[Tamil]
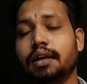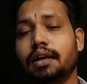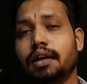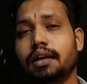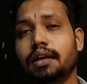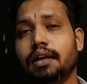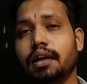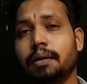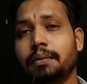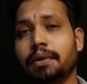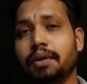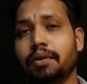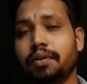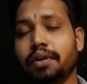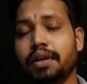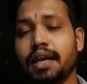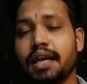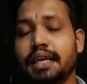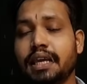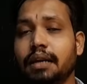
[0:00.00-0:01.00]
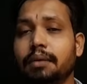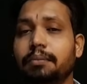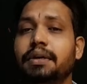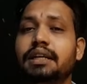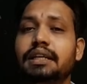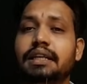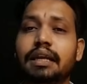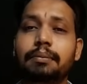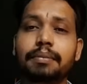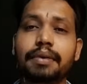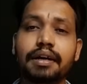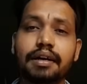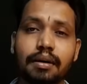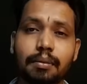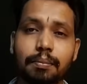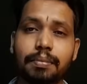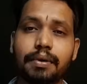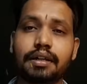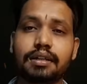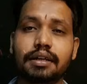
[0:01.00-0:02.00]
அண்ணாமலை அவருடைய எண்மண்
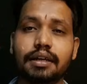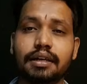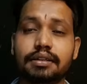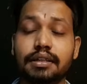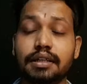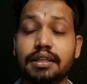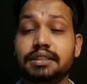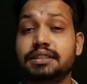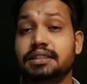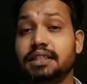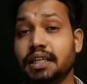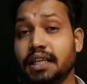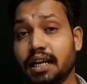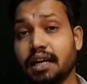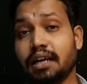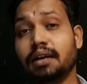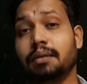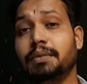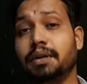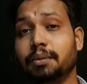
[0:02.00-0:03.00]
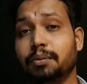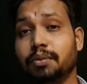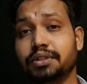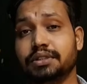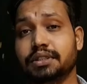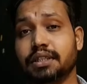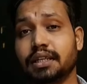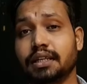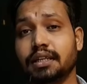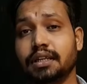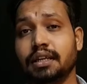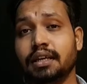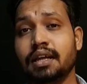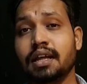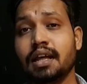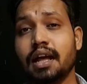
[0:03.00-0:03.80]
எண்மக்கள் பாத யாத்திரை ஸ்ரீரங்கம்ல முடிஞ்சிருக்கு